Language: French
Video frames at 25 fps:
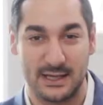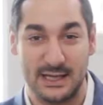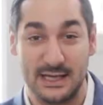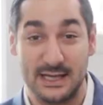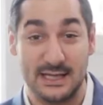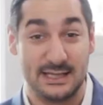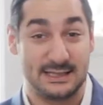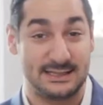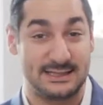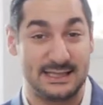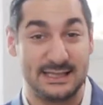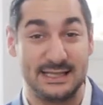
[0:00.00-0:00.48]

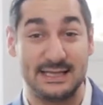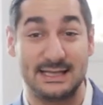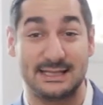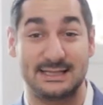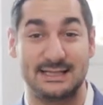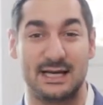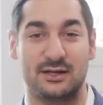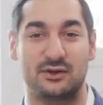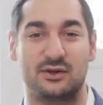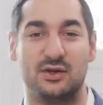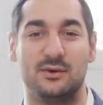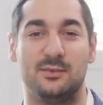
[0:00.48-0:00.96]
C'est
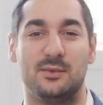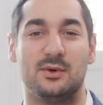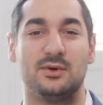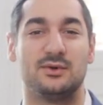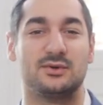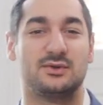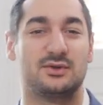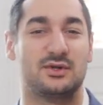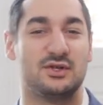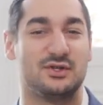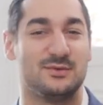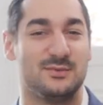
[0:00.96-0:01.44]
exactement
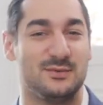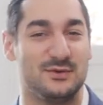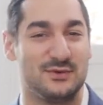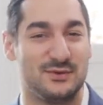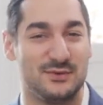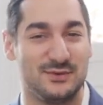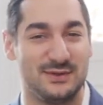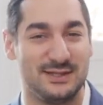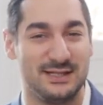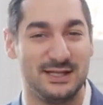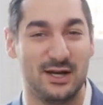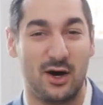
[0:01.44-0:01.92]
ce que je me suis
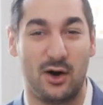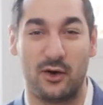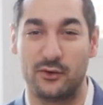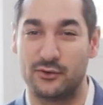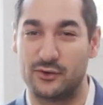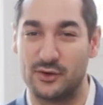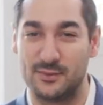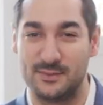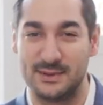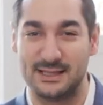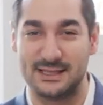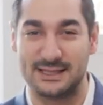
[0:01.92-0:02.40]
dit en
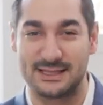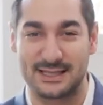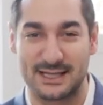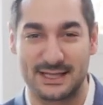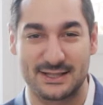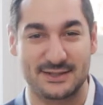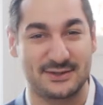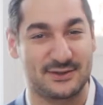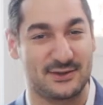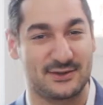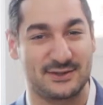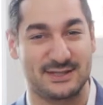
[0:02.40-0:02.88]

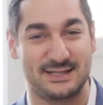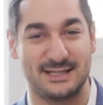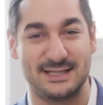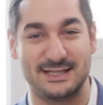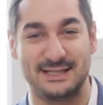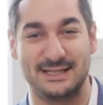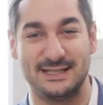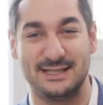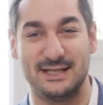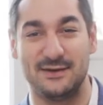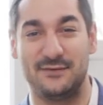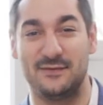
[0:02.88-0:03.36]
2015 quand j'ai
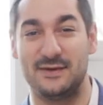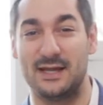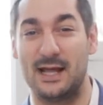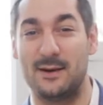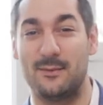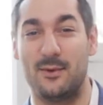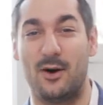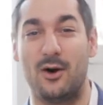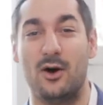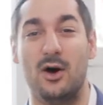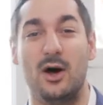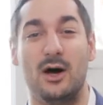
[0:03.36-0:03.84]
décidé
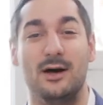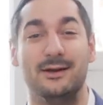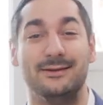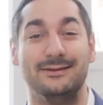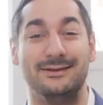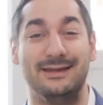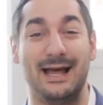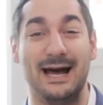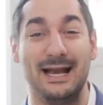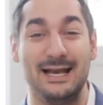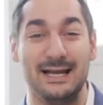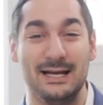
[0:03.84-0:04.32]
finalement
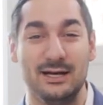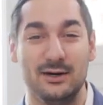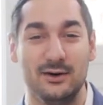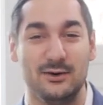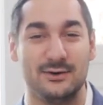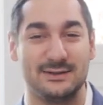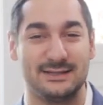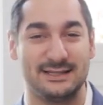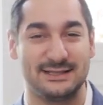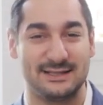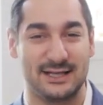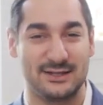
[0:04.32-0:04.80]
d'aller aux
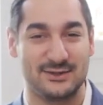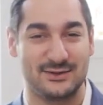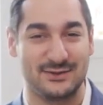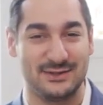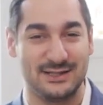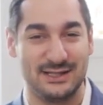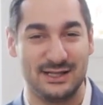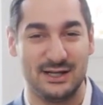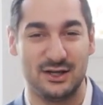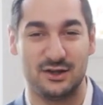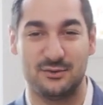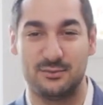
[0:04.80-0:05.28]

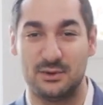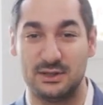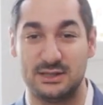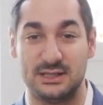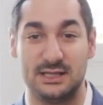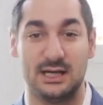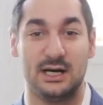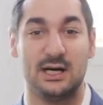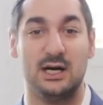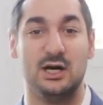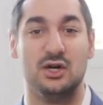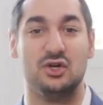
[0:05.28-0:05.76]
États-Unis et de me
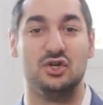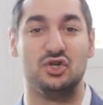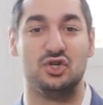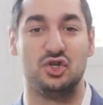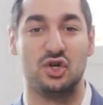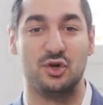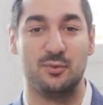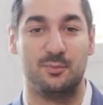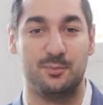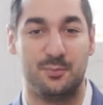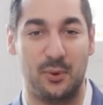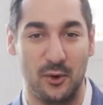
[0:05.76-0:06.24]
dire je
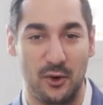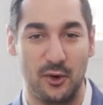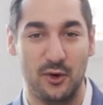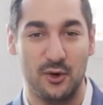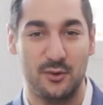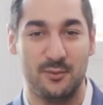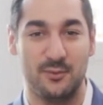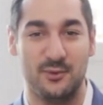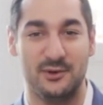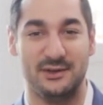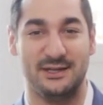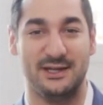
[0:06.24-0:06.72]
peux
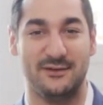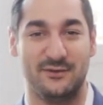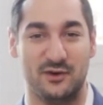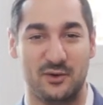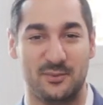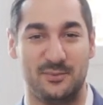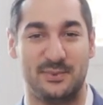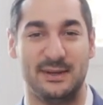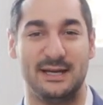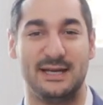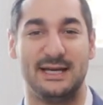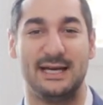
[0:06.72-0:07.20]
me
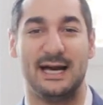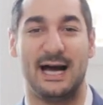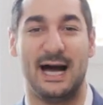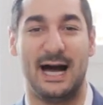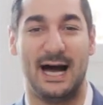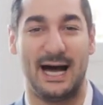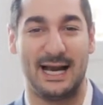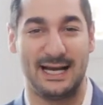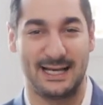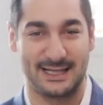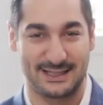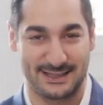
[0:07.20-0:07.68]
développer
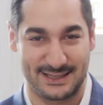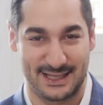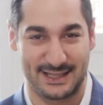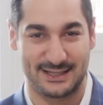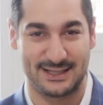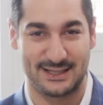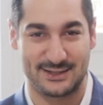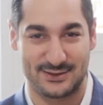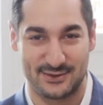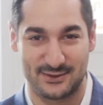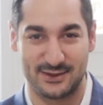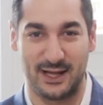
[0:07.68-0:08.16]
à
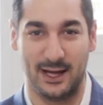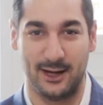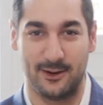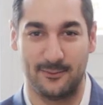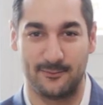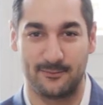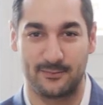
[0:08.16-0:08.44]
l'international.